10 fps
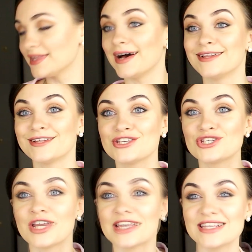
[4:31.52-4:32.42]
на
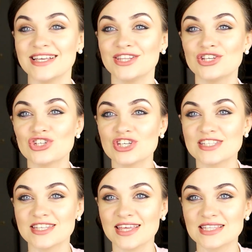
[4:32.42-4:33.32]
ночь. Следующее
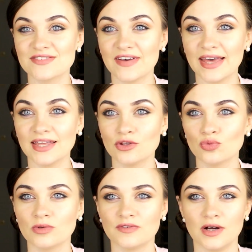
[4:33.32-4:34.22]
средство это
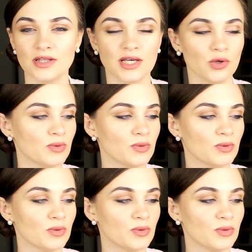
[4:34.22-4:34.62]
умывалка.